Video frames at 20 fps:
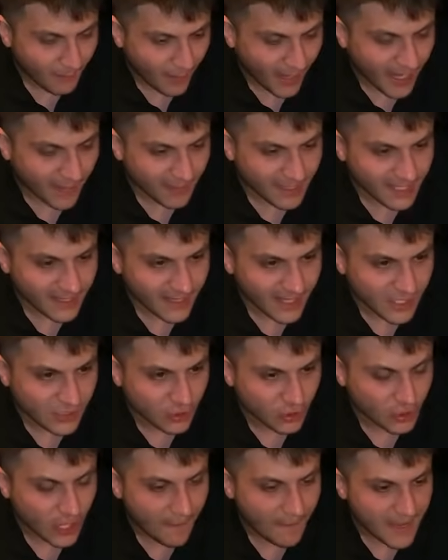Arabaları
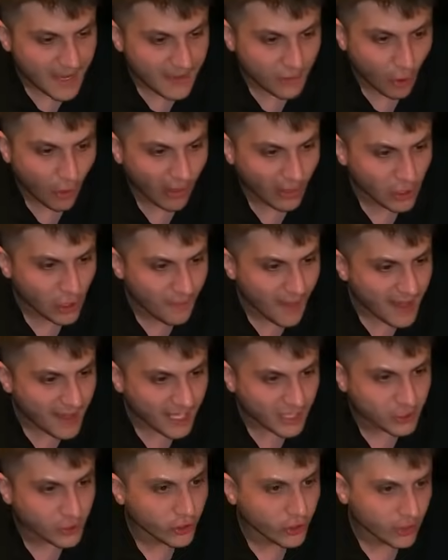eziyor şu an beni kovalıyor ben
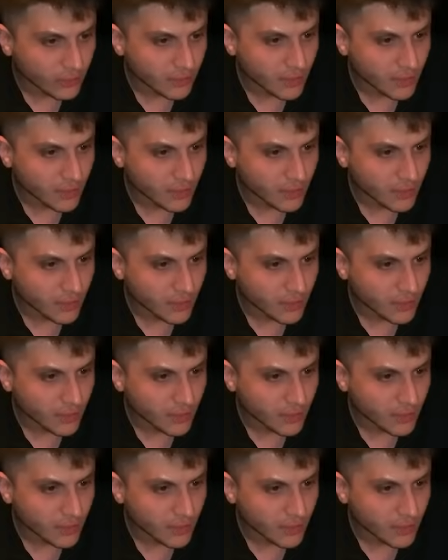kaçıyorum.